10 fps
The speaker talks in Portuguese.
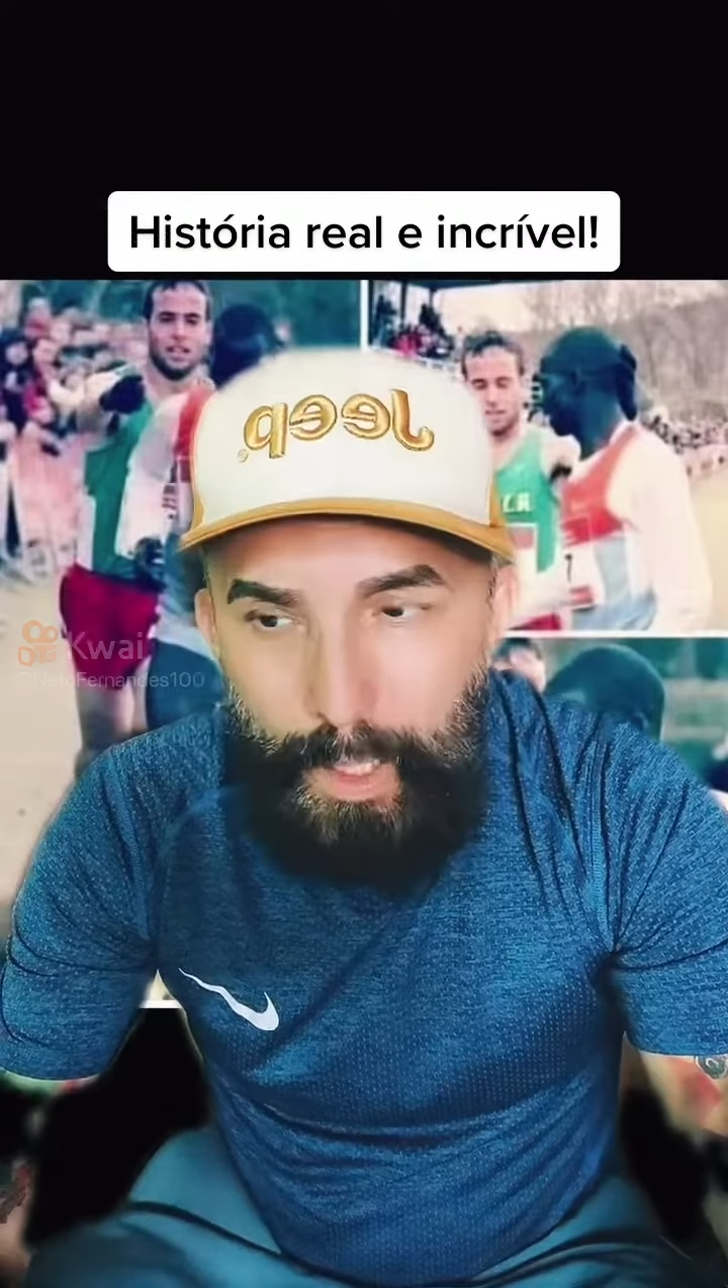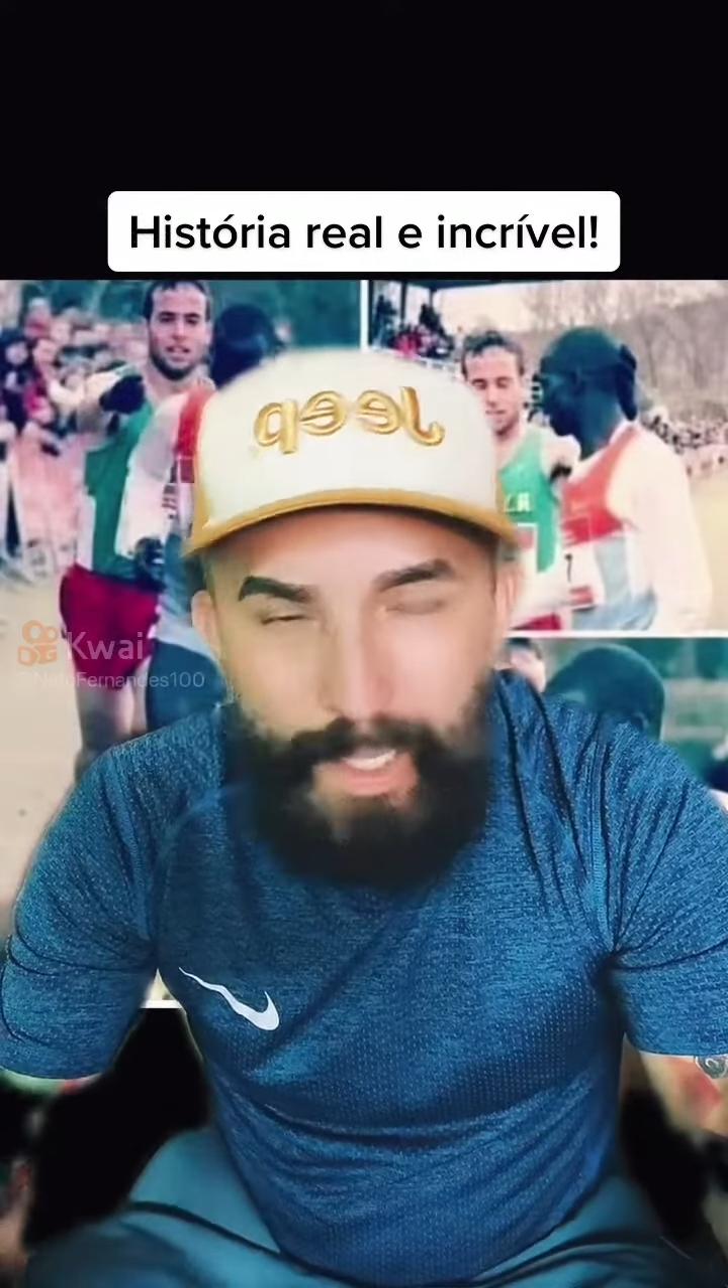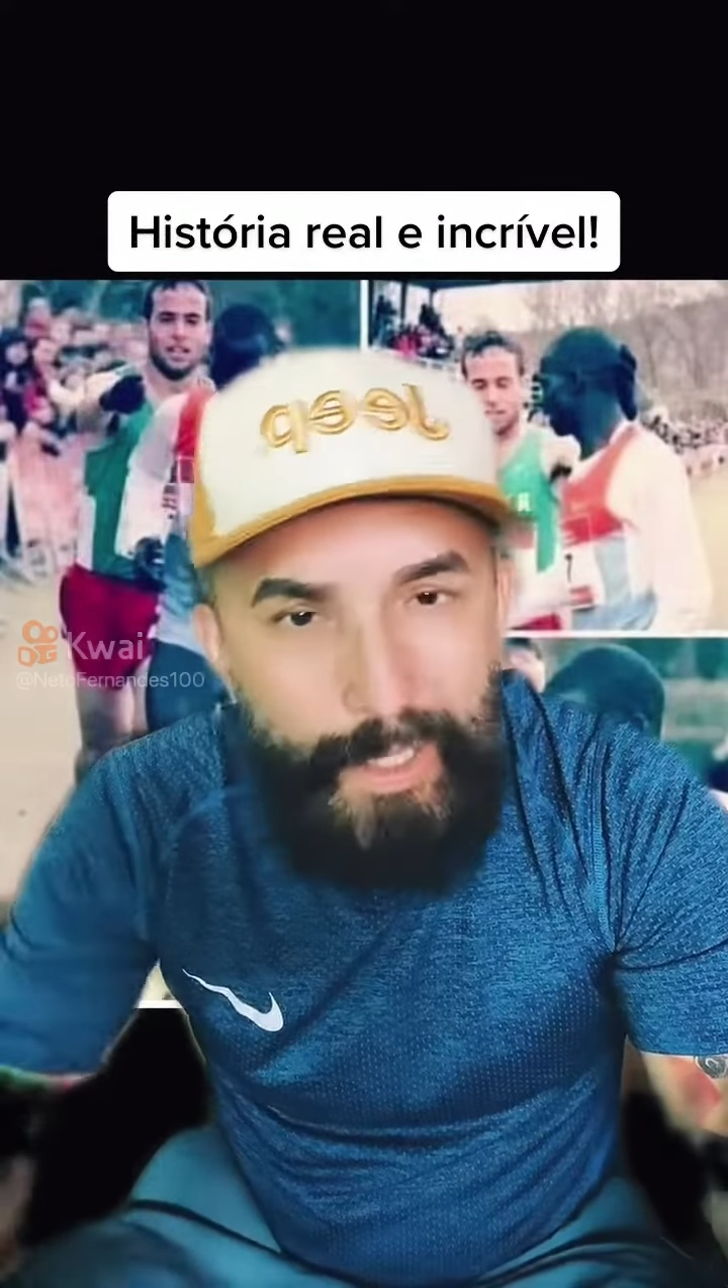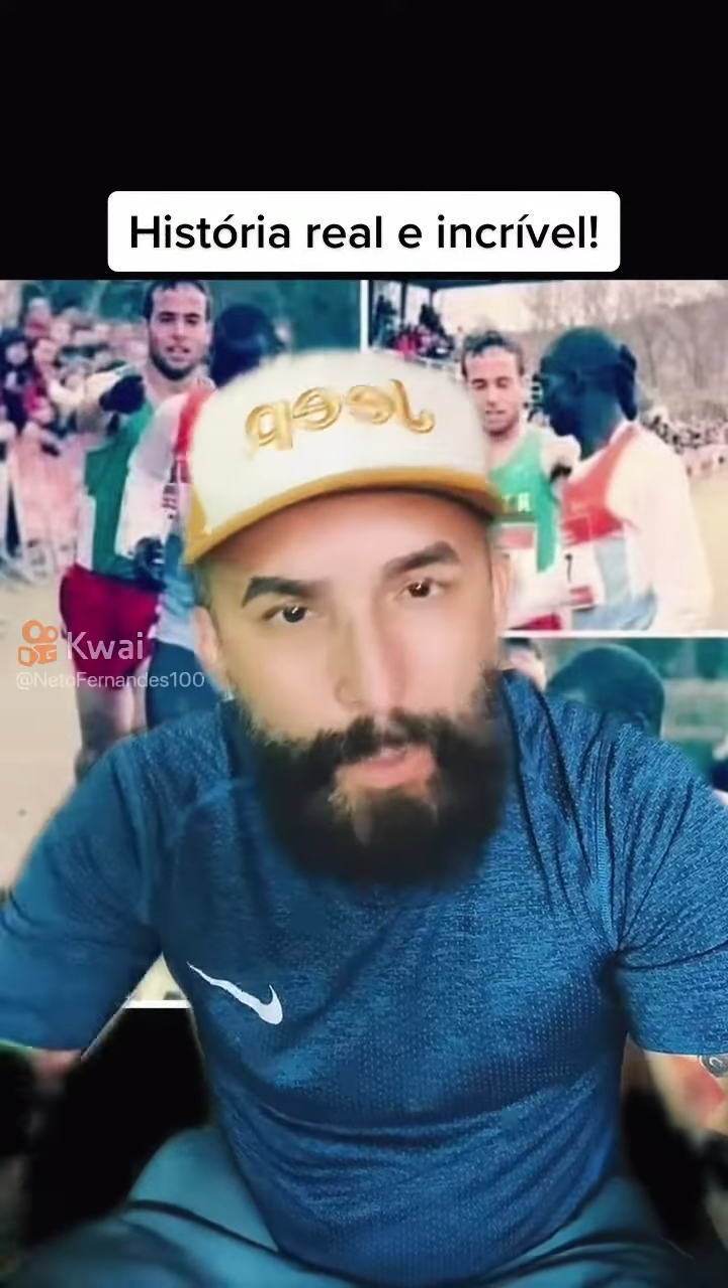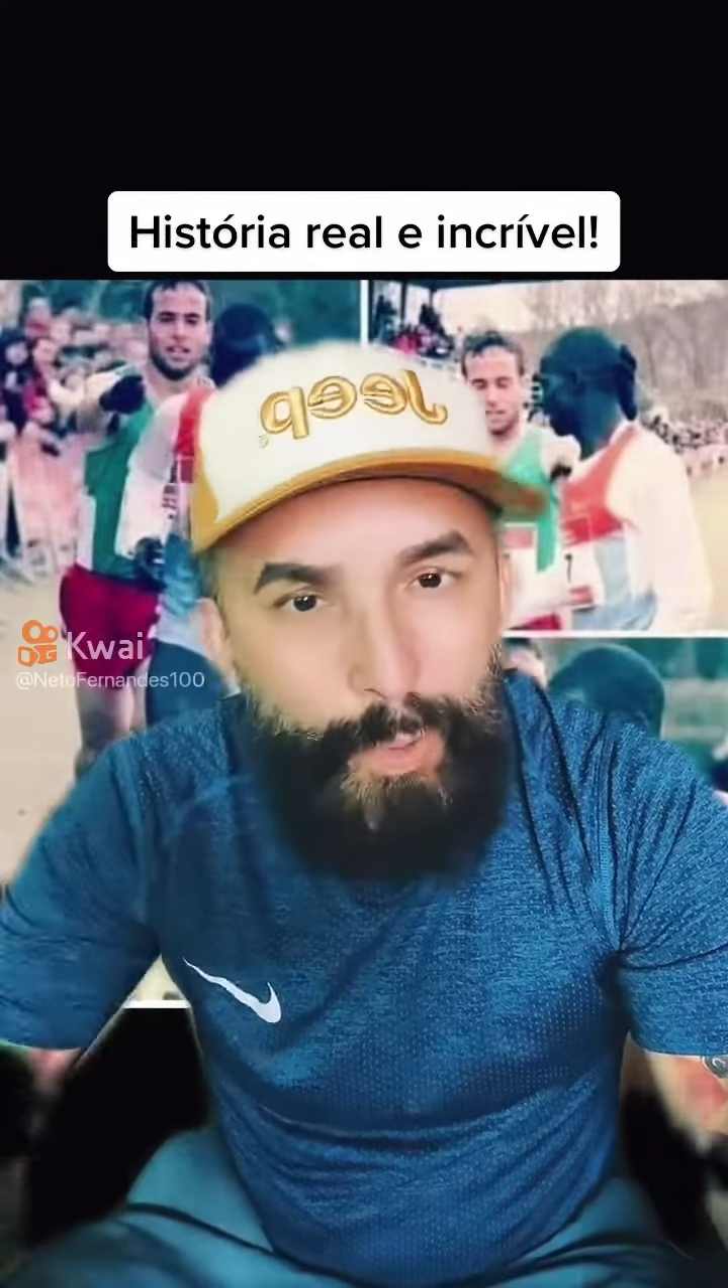a
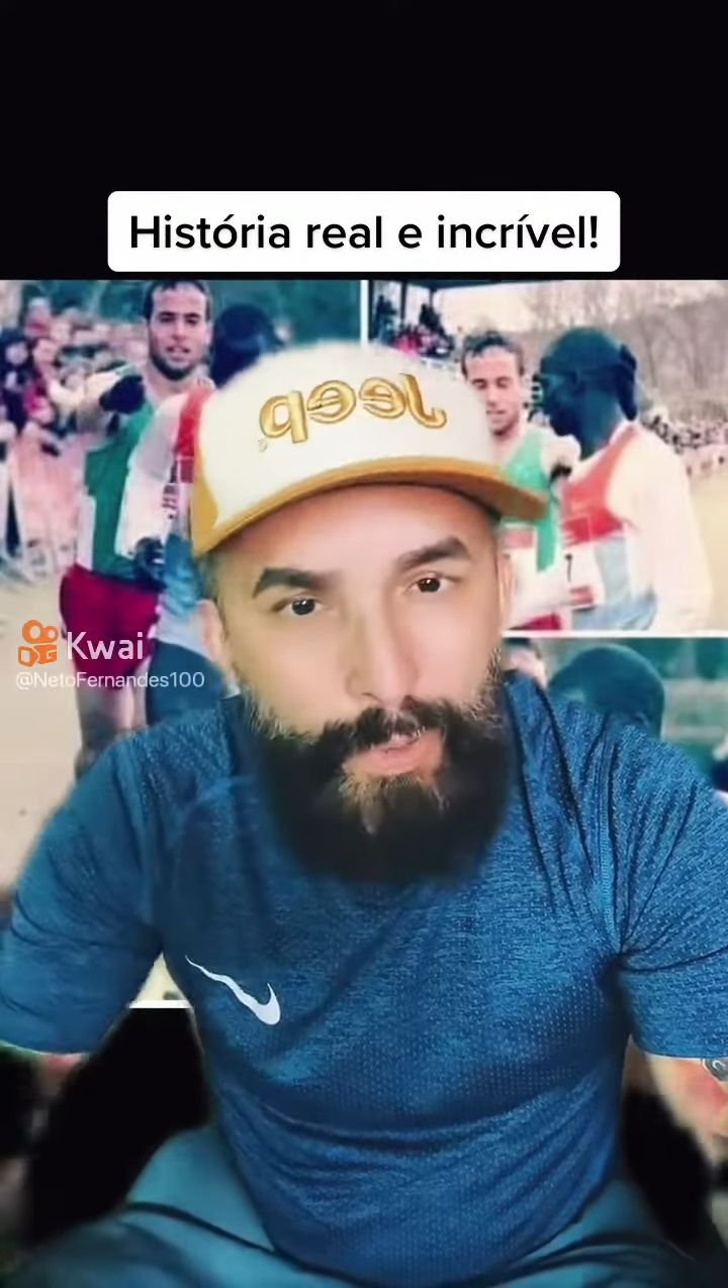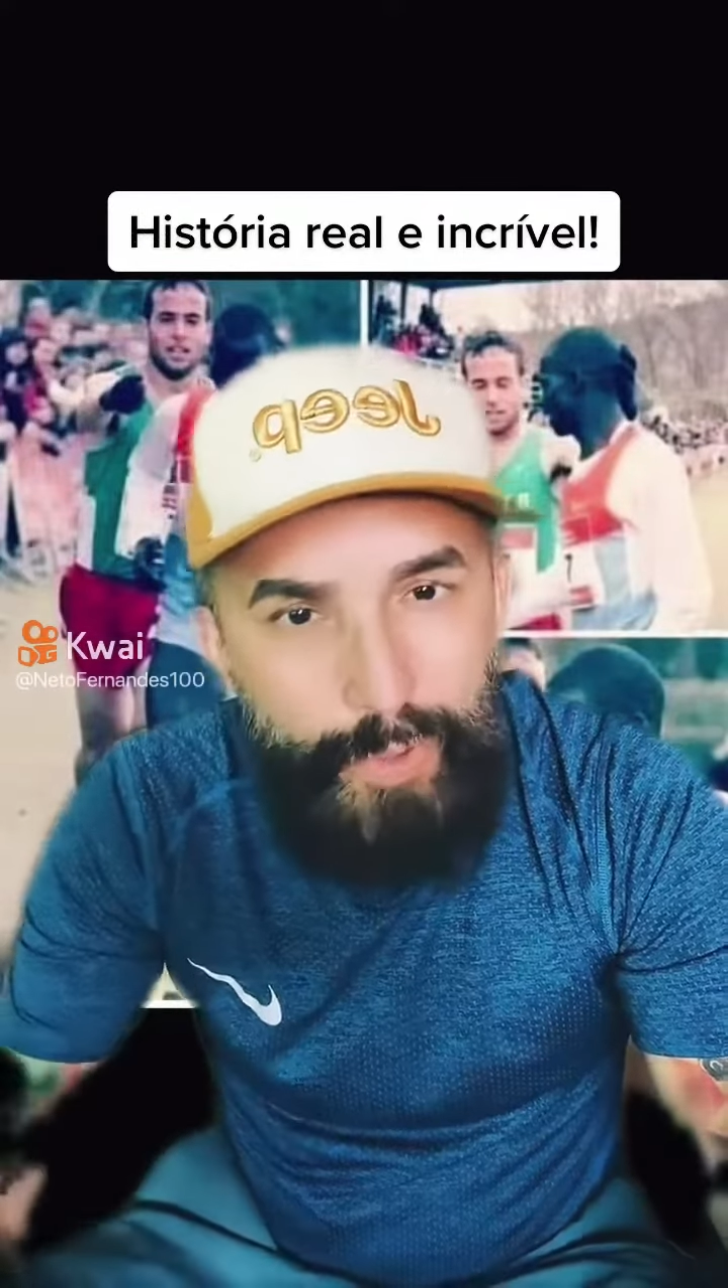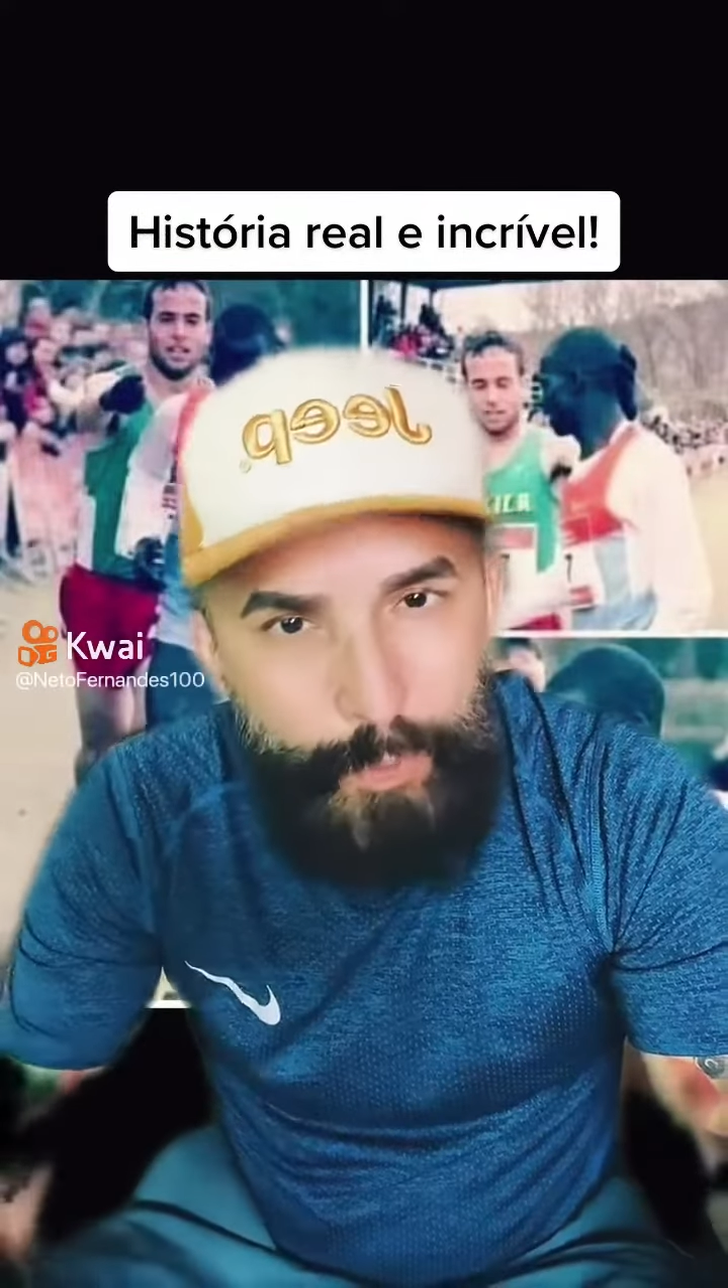língua do